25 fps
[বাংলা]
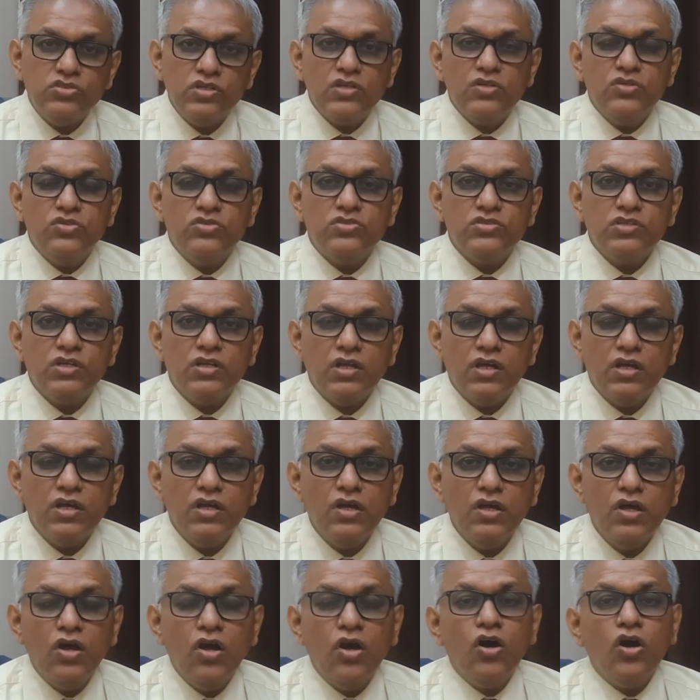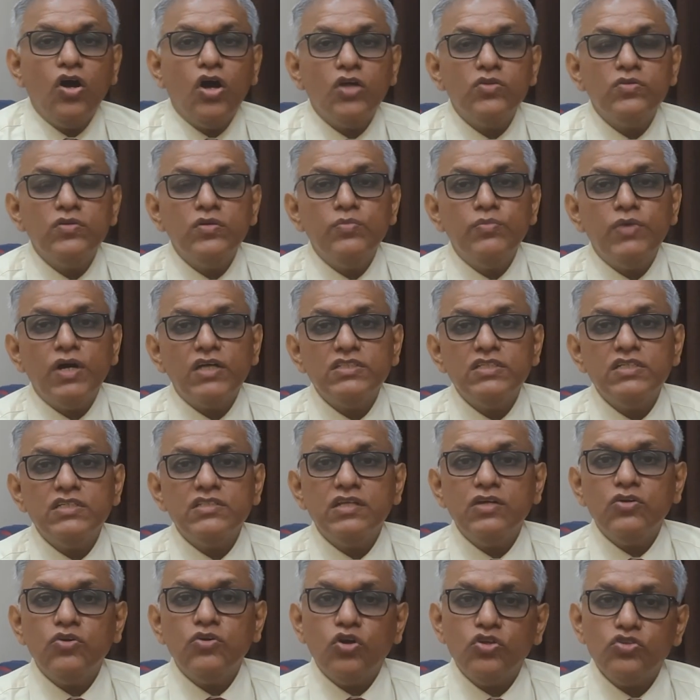হচ্ছে কি হচ্ছে না অথবা
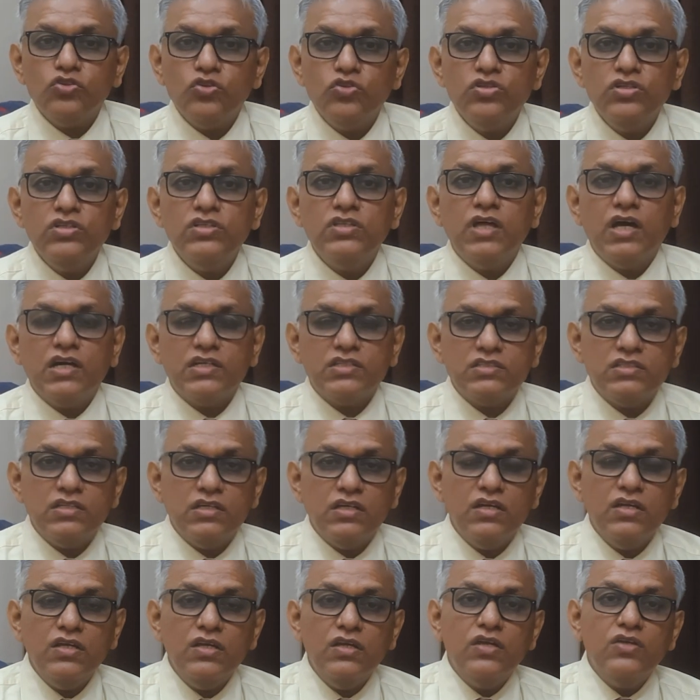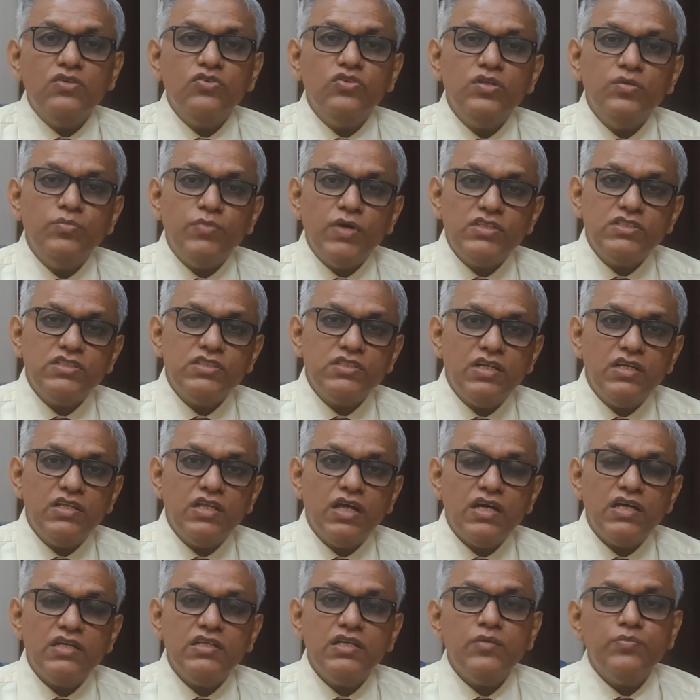মাসিকটা কতদিন থাকছে যদি মাসিকটা
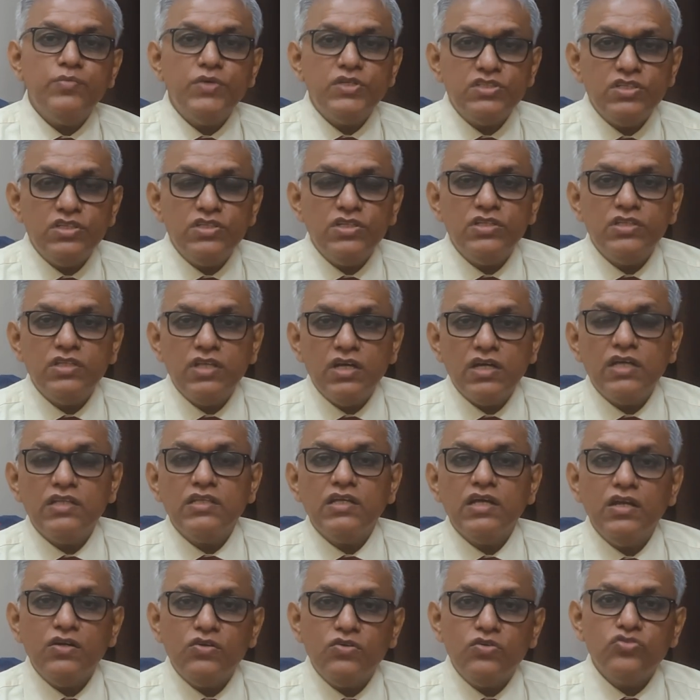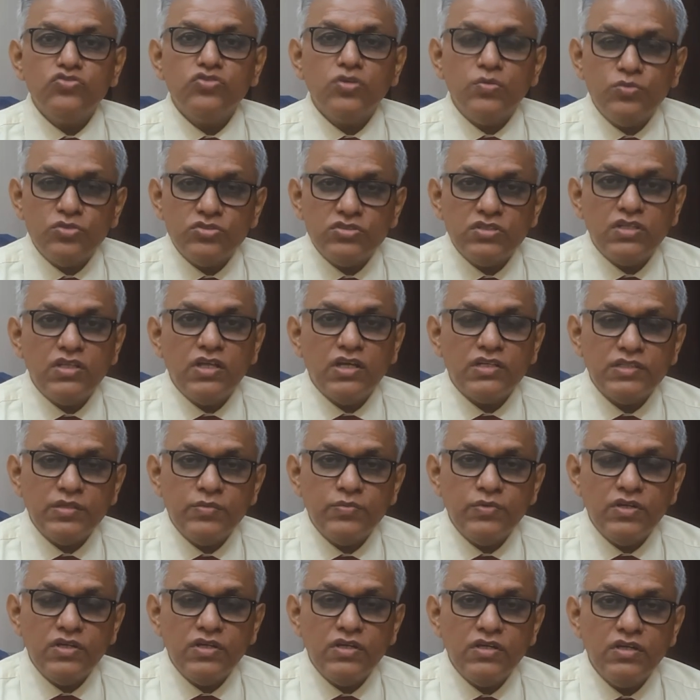দেখা যায় বেশি দিন থাকে তাহলে কোনো সমস্যা
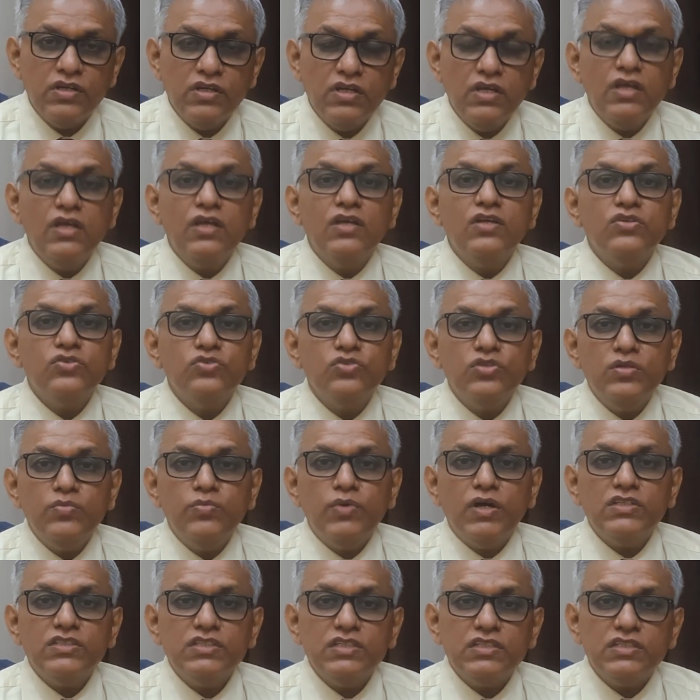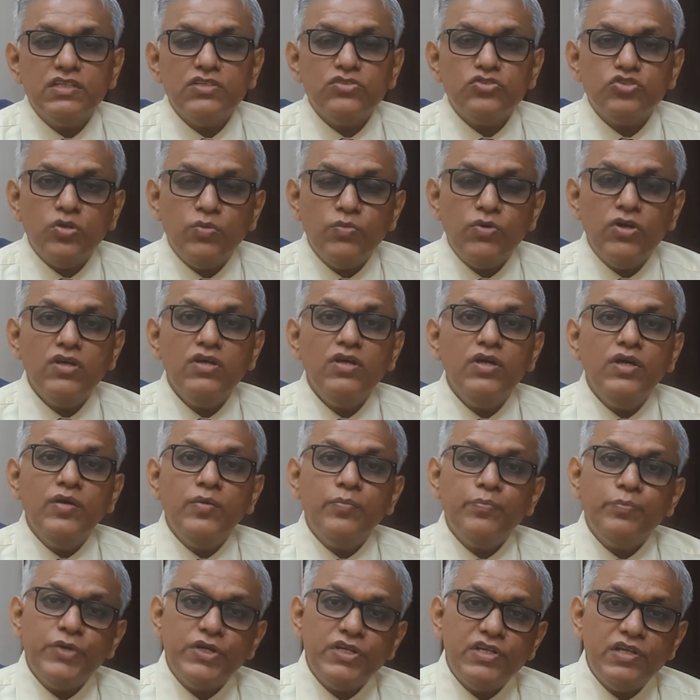থাকতে পারে যদি মাসিকের সময়
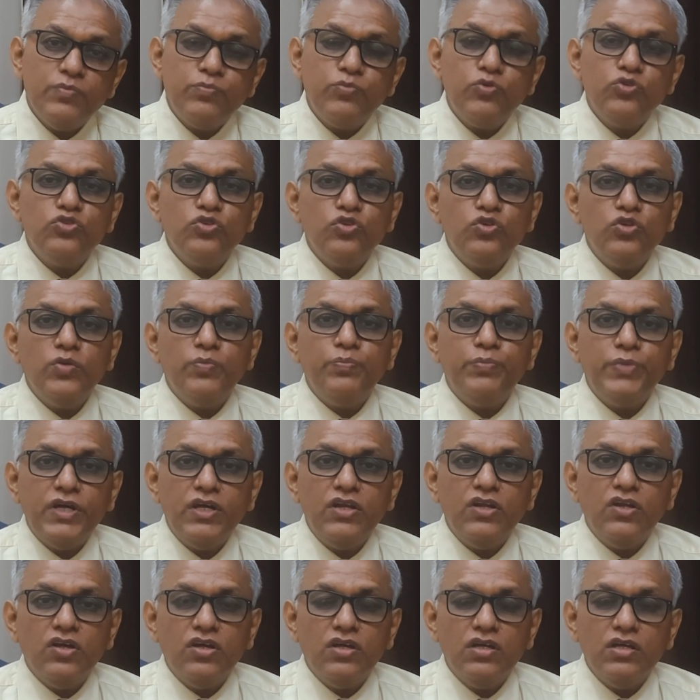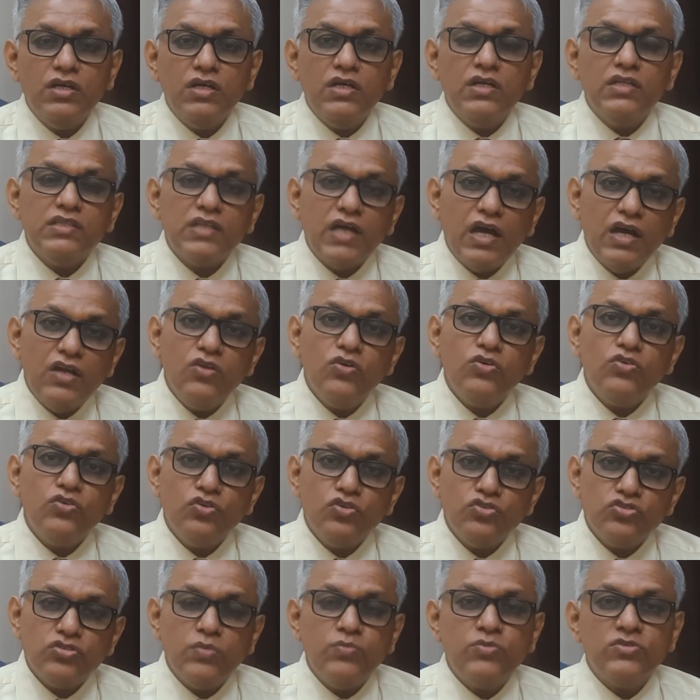পেটে প্রচণ্ড পেন হয় তাহলেও
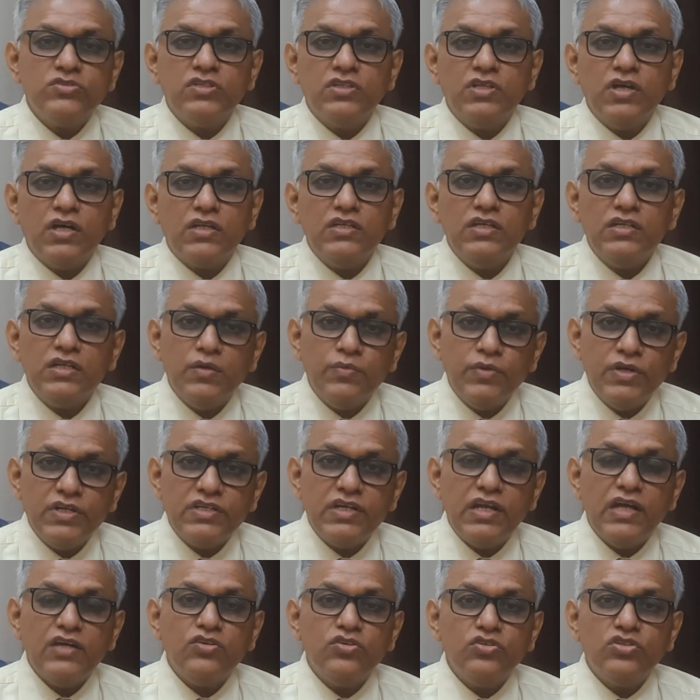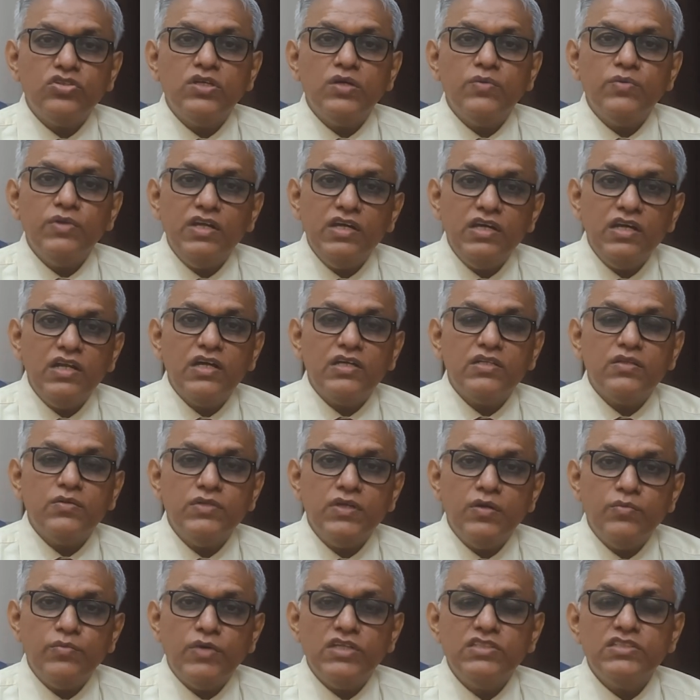কোনো সমস্যা থাকতো এটা আমার ট্র্যাক করতে হবে লিখে রাখতে
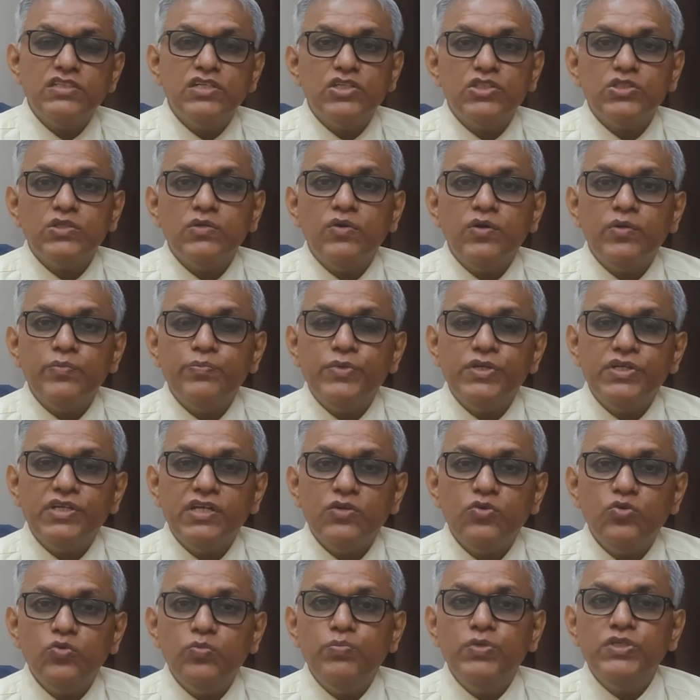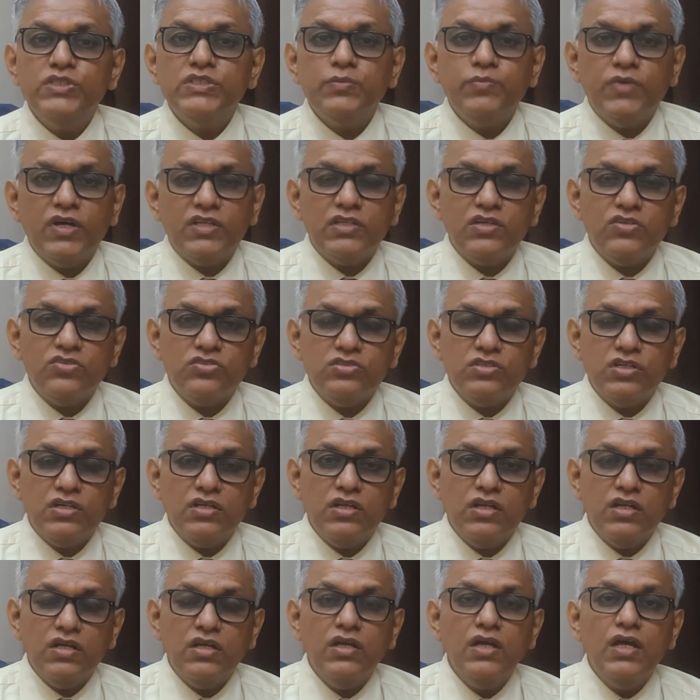হবে যে মাসিকের সময় পেটে খুব বেশি ব্যথা হচ্ছে
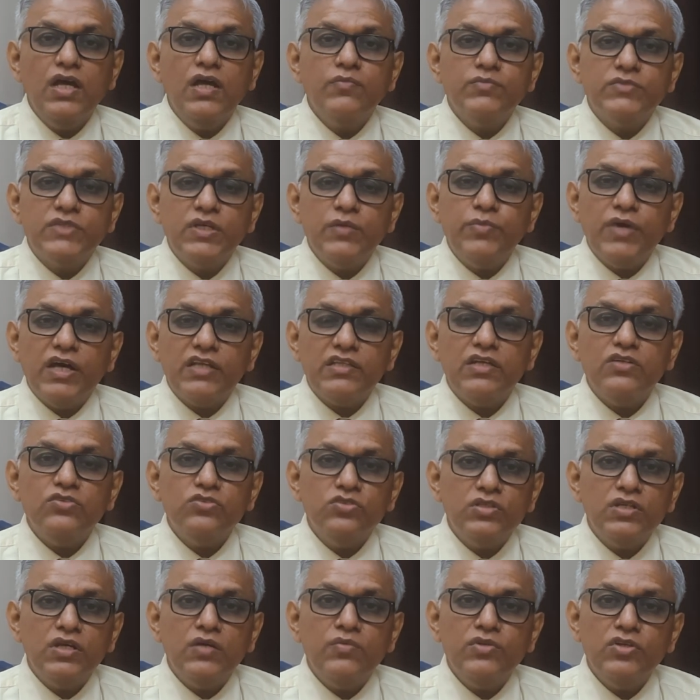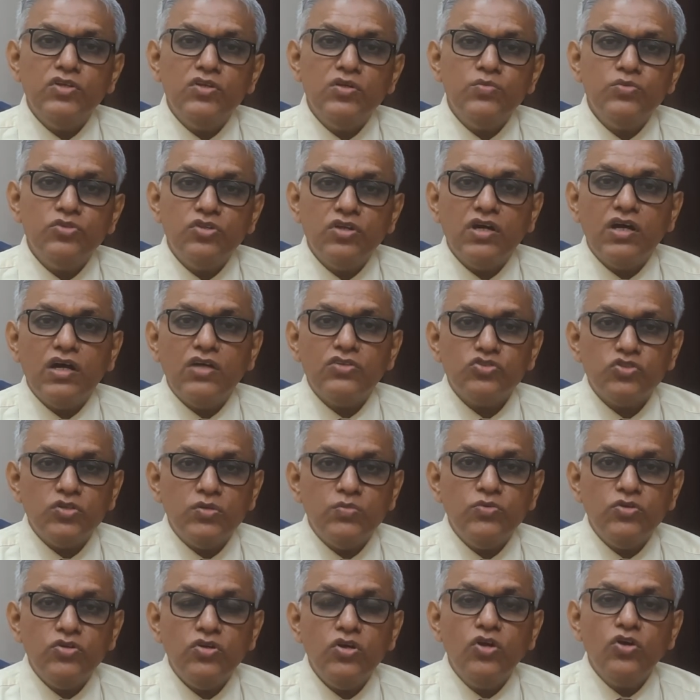কিনা সেই ব্যথার জন্য আমি নিয়মিত
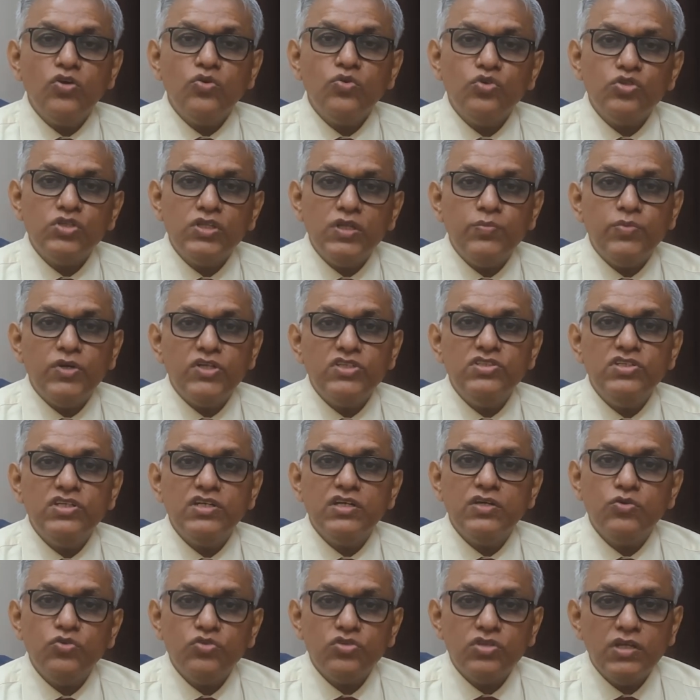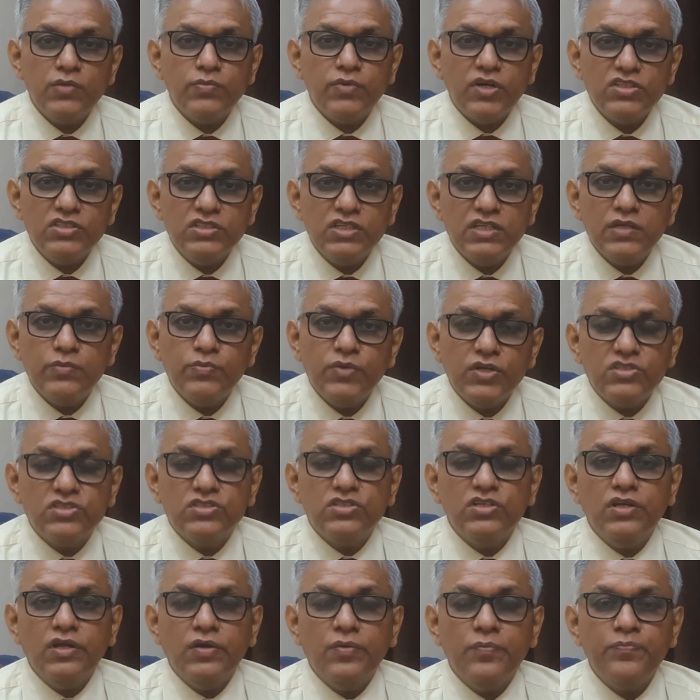কাজকর্ম করতে পারছি করতে পারছি কি
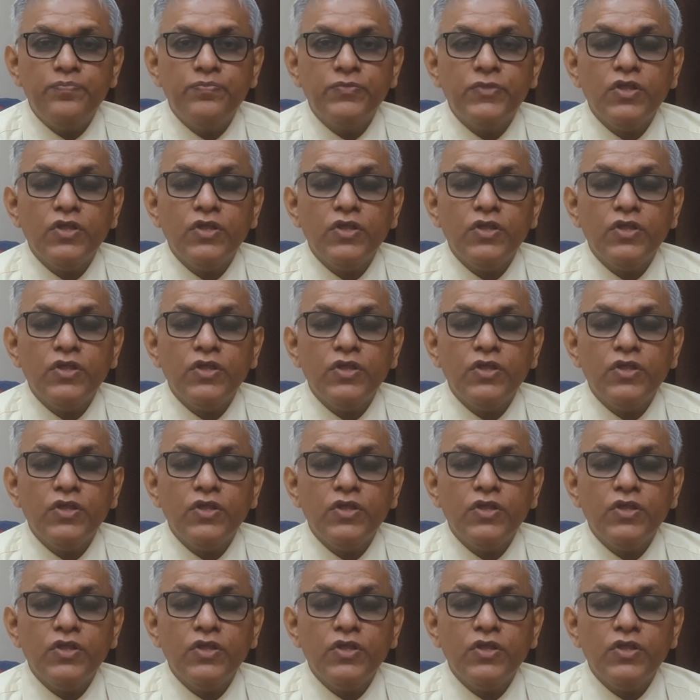পারছি না